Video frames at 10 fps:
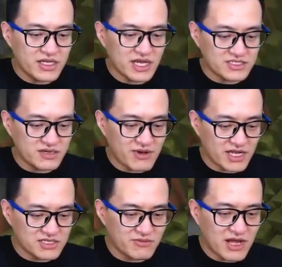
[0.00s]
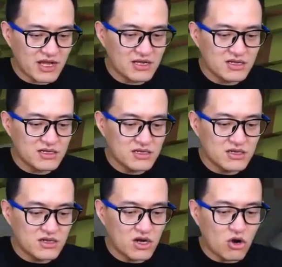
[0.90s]
开始了吗？开始了吗？
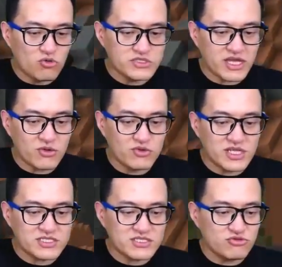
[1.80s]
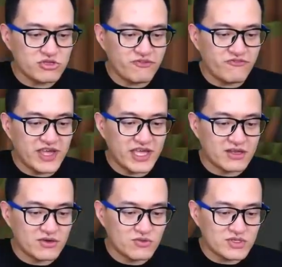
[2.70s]
哦，我在我在自动的
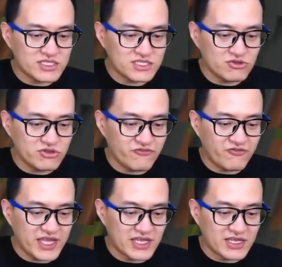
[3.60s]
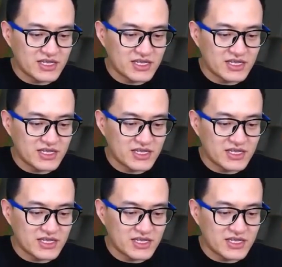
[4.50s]
飞，我在自动的飞。